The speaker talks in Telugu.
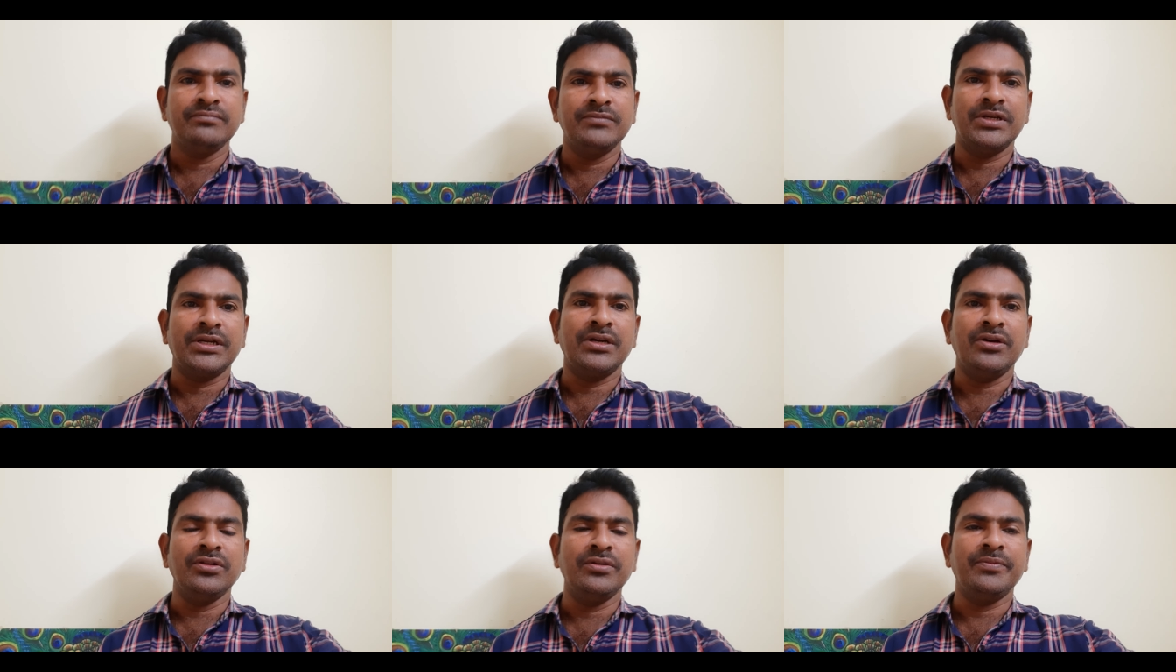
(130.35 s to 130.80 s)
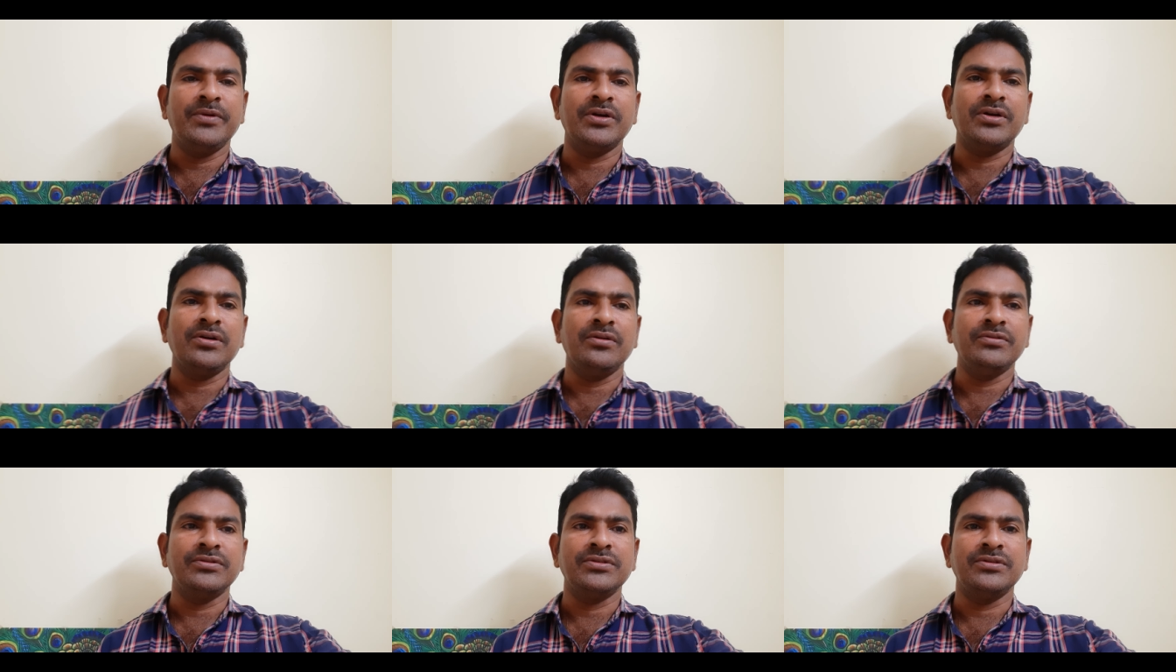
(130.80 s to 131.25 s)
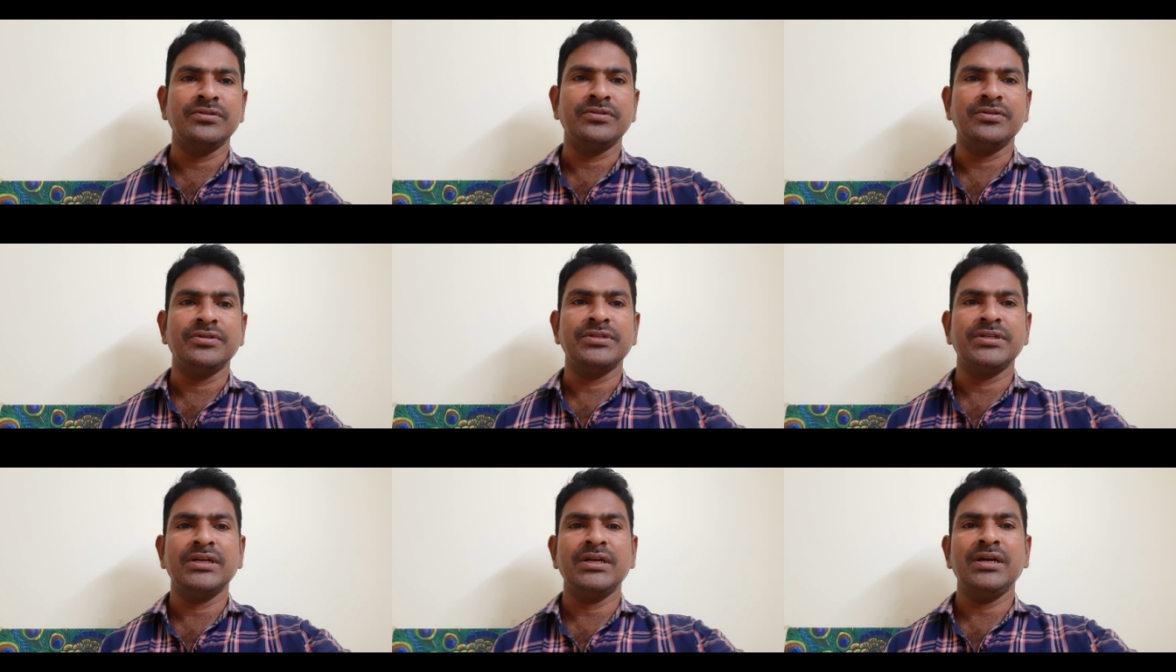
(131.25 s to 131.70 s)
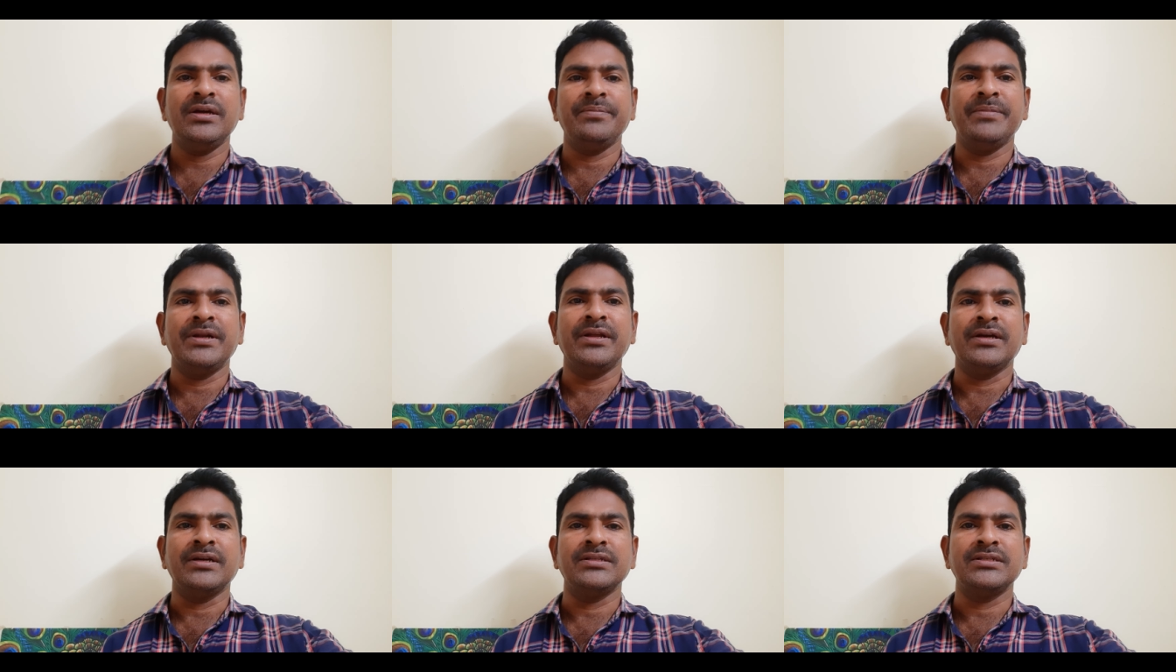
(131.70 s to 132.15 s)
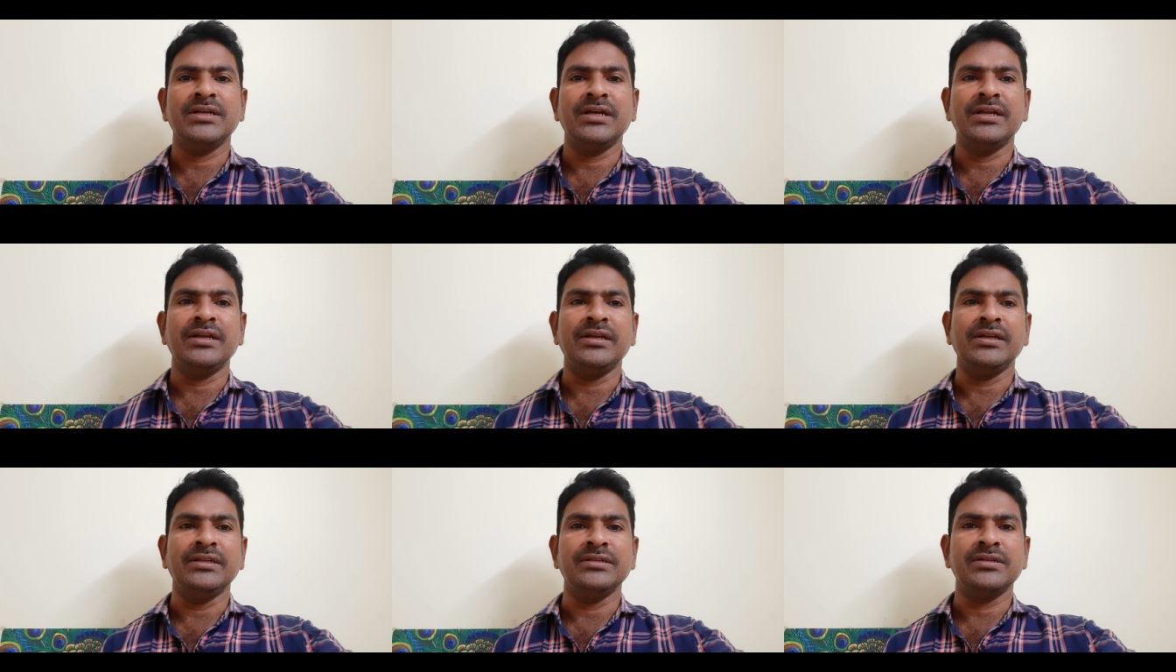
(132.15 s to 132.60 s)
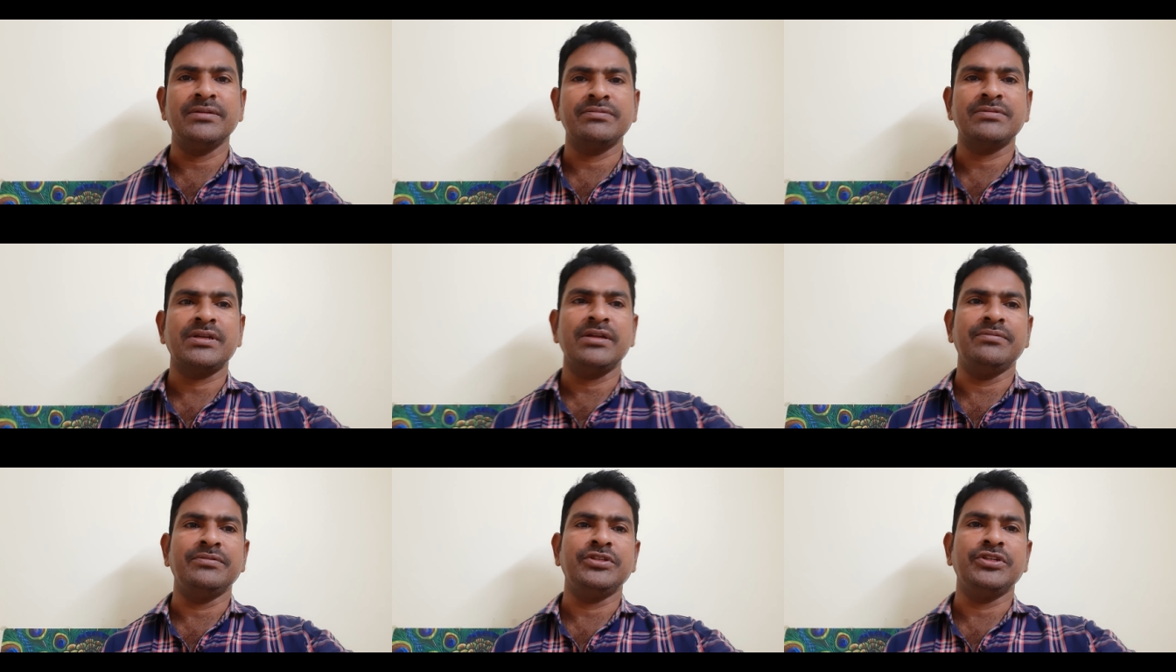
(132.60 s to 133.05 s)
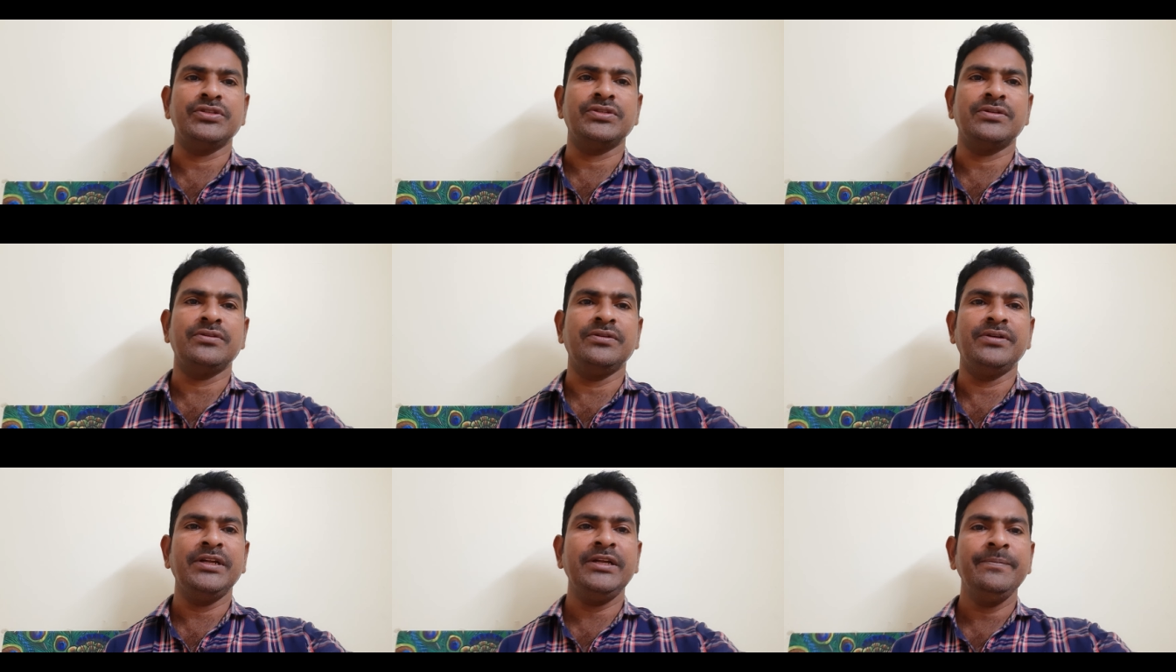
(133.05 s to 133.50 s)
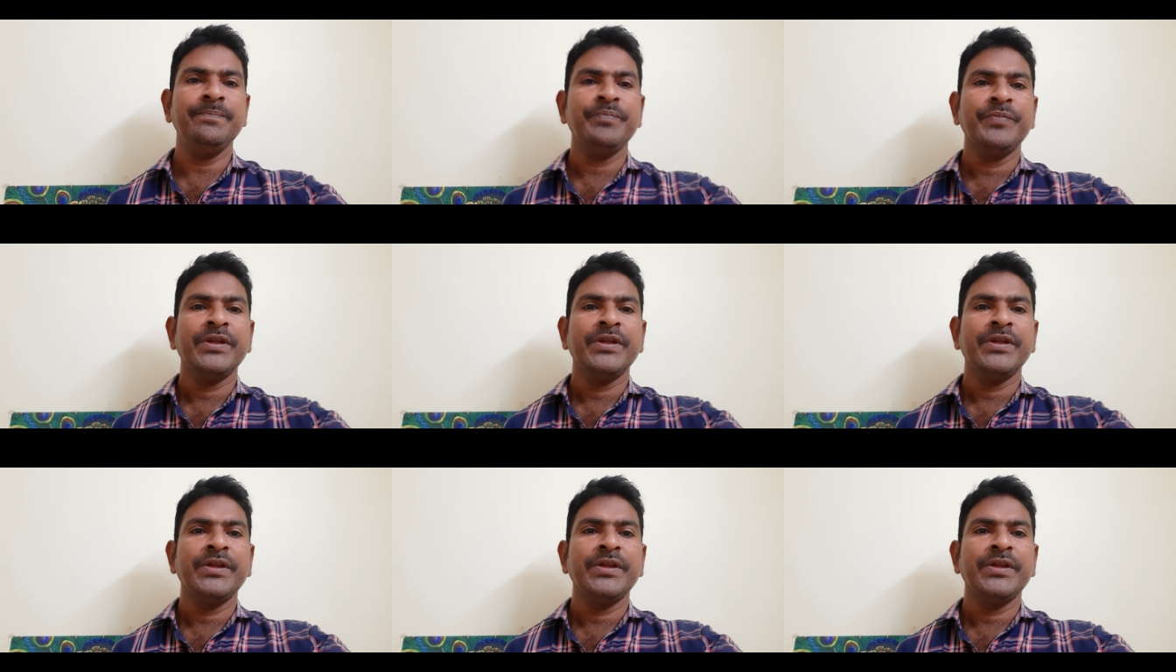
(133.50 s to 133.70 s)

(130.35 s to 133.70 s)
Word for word: మనకు అందుబాటులో ఉంచడం కోసంగా మన యొక్క ఛానల్ని సబ్స్క్రైబ్ చేసుకోండి